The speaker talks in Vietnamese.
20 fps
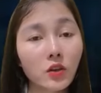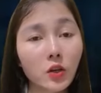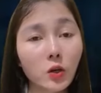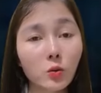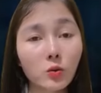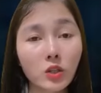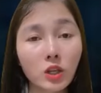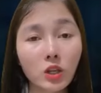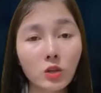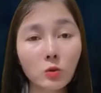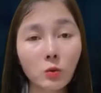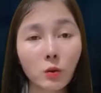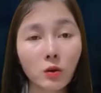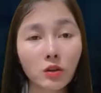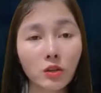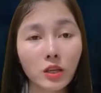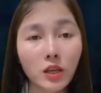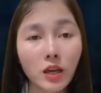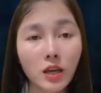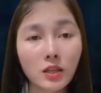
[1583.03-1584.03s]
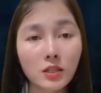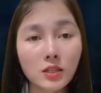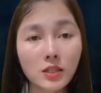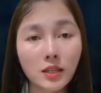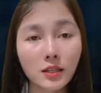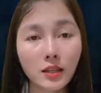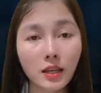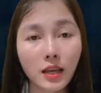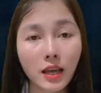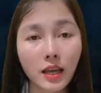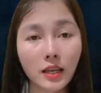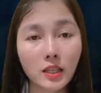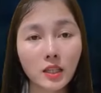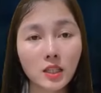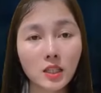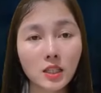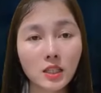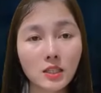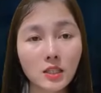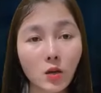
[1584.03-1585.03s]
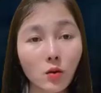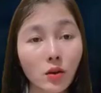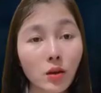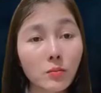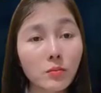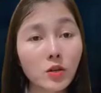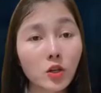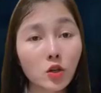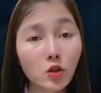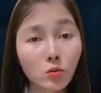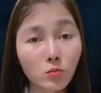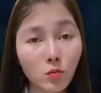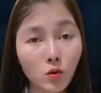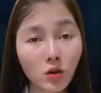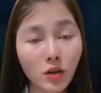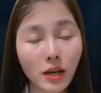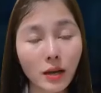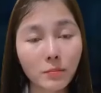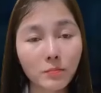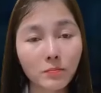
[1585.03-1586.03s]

Mà thôi, uống thuốc đi. Bệnh mà nói nhiều thế.